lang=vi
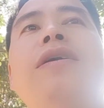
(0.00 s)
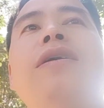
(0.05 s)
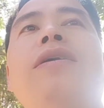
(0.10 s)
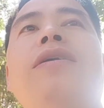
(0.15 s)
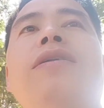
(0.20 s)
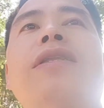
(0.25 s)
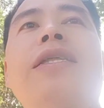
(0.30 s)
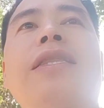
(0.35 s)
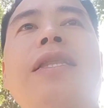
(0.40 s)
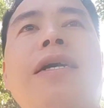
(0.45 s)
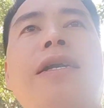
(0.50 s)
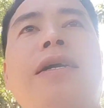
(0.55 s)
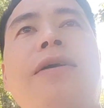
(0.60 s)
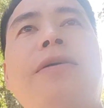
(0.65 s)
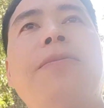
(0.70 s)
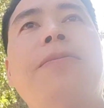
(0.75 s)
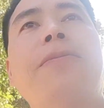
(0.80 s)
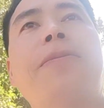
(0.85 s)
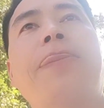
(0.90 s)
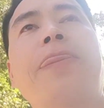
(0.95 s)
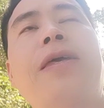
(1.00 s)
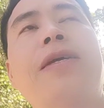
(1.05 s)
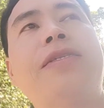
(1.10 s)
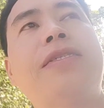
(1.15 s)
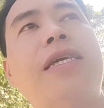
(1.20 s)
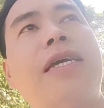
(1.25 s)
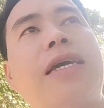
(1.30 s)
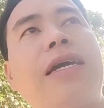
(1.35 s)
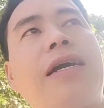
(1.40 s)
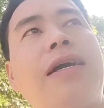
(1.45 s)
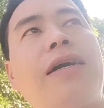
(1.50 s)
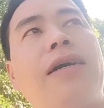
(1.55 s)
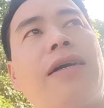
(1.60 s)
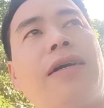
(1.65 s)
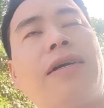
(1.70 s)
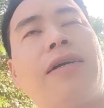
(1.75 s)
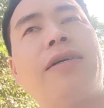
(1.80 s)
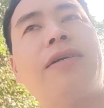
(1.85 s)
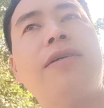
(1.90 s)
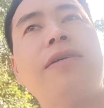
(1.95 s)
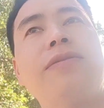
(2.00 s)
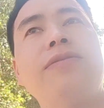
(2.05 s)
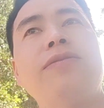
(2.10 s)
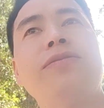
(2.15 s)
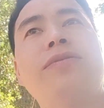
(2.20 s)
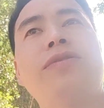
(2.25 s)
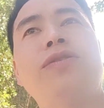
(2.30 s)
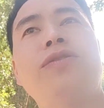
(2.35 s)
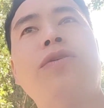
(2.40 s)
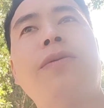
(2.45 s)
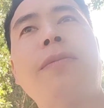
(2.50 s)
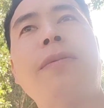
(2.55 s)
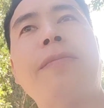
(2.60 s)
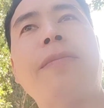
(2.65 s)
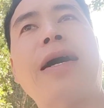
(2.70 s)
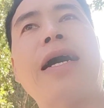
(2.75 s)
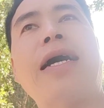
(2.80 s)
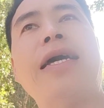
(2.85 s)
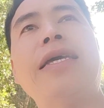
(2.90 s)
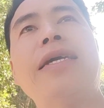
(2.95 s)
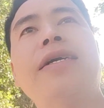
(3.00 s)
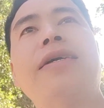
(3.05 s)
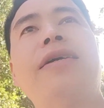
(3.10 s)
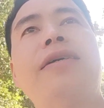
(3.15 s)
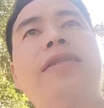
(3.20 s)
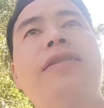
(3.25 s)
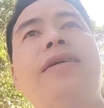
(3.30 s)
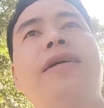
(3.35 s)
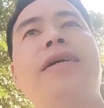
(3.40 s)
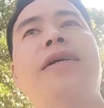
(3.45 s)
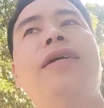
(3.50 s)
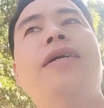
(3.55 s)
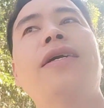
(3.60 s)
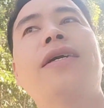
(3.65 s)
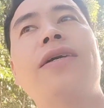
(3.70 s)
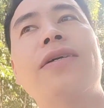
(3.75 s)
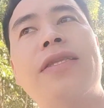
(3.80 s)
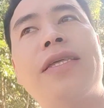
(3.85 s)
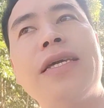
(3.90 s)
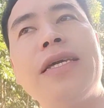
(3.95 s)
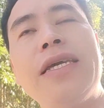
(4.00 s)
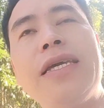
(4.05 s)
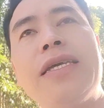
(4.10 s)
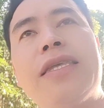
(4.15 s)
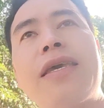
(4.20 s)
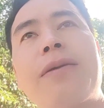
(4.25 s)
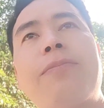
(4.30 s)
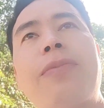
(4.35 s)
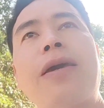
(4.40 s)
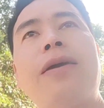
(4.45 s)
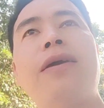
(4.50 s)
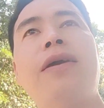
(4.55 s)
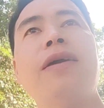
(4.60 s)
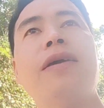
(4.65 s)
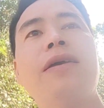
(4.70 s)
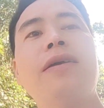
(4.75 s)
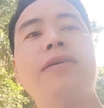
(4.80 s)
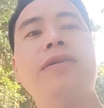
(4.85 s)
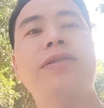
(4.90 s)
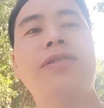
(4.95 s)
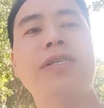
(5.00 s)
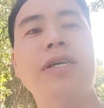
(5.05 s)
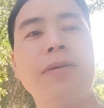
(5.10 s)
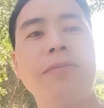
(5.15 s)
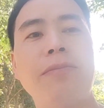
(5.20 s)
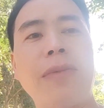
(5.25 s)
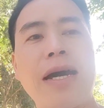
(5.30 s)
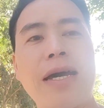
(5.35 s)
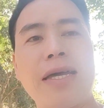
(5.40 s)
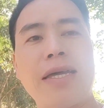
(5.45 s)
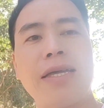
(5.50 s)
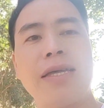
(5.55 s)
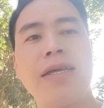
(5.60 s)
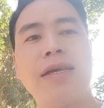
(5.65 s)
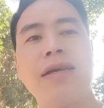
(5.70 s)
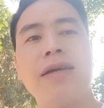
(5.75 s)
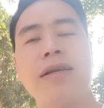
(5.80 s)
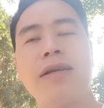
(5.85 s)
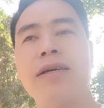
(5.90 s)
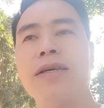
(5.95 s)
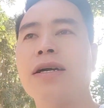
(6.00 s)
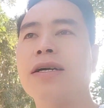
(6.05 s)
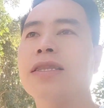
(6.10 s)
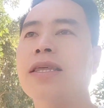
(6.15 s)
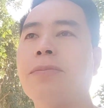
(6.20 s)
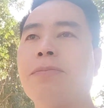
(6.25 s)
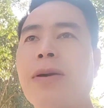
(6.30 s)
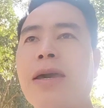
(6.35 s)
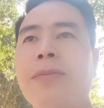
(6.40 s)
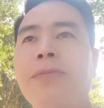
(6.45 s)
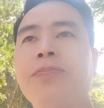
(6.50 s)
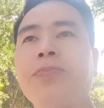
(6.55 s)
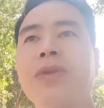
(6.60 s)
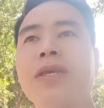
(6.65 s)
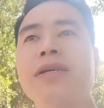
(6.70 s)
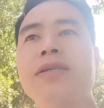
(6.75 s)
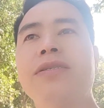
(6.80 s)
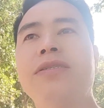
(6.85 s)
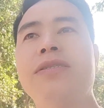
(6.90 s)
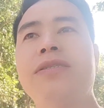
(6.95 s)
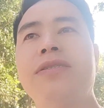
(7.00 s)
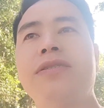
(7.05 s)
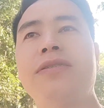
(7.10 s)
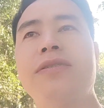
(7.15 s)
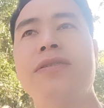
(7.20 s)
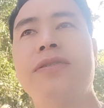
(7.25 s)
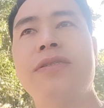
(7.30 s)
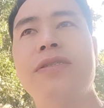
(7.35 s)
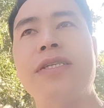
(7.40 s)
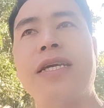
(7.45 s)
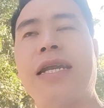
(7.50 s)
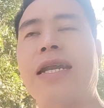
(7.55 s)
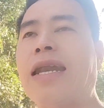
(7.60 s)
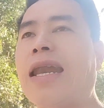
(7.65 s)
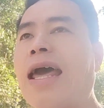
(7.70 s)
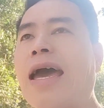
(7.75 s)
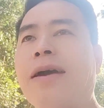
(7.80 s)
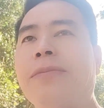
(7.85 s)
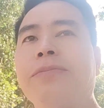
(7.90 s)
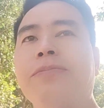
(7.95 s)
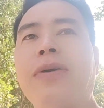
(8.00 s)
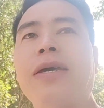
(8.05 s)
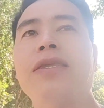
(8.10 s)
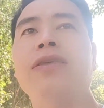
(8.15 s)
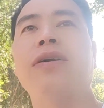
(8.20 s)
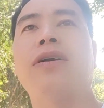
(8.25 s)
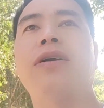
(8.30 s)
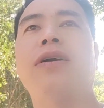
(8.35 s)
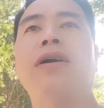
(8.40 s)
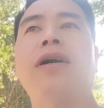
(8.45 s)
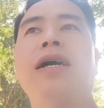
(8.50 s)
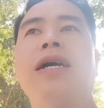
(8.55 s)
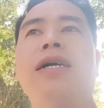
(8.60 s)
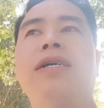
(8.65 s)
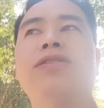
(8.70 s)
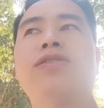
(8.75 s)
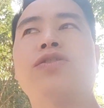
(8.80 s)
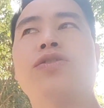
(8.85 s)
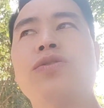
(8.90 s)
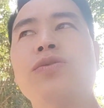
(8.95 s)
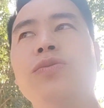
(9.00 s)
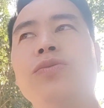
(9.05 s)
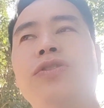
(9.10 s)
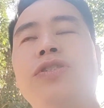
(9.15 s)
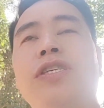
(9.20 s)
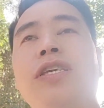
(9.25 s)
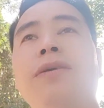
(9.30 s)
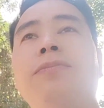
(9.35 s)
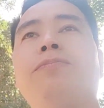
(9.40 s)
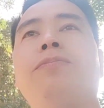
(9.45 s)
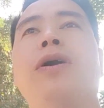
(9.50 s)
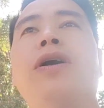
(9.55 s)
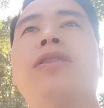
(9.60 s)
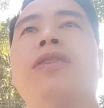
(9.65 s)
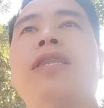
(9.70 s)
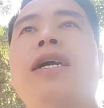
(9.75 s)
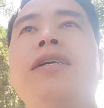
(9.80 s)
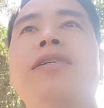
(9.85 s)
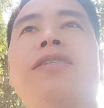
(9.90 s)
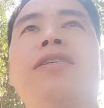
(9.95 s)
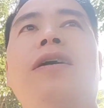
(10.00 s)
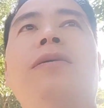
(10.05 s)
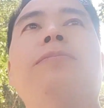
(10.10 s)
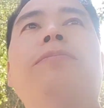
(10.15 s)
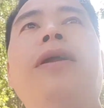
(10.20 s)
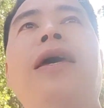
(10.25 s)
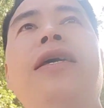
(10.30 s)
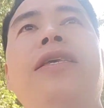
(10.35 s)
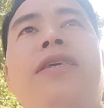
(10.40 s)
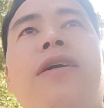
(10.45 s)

tên đó nè chị uh, mà mà hãy kho thì ờ, kho thi ý chị bé trưng bày là giờ thì bé triển lãm bé cho ờ, sushi bó tới chấm lê cho